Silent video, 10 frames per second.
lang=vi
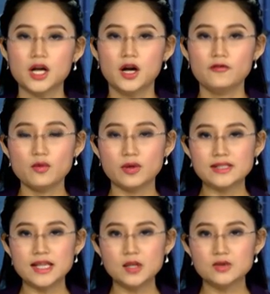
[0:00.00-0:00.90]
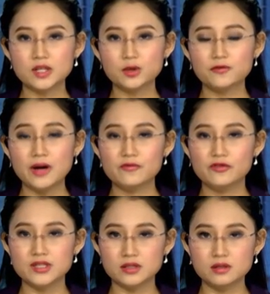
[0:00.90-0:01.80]
phòng cảnh sát điều tra tội phạm về
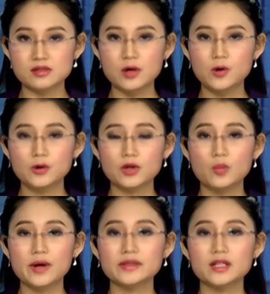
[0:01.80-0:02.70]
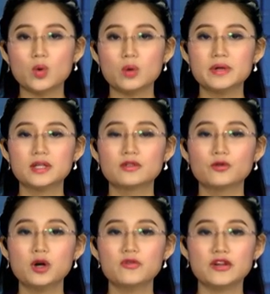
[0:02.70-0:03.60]
trật tự xã hội công an tỉnh Quảng Bình phối
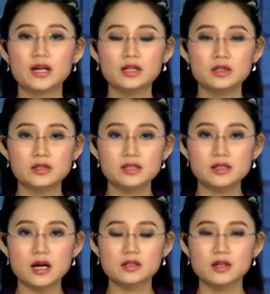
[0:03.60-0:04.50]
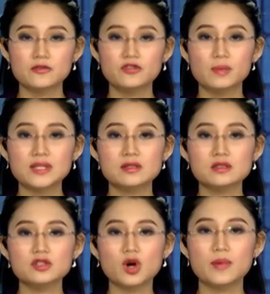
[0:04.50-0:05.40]
hợp với các lực lượng chức năng vừa bắt giữ
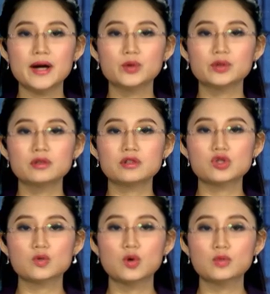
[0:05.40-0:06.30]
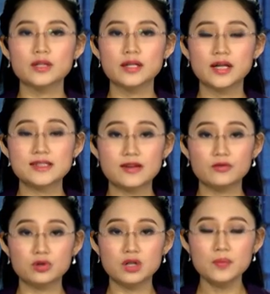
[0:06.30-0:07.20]
nhóm hai đối tượng dùng hung khí gây ra vụ
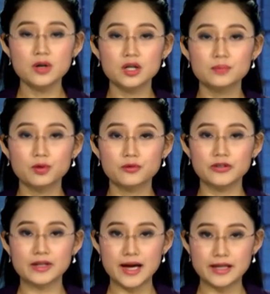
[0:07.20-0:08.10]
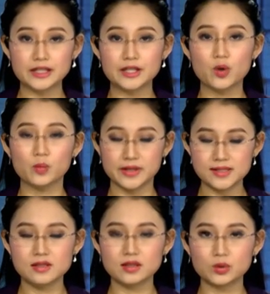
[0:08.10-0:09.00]
cướp hơn 1,2 tỷ đồng hết sức
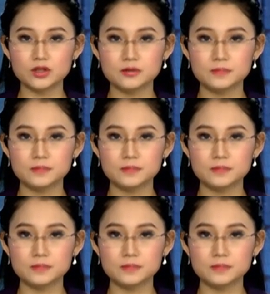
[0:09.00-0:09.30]
táo tợn.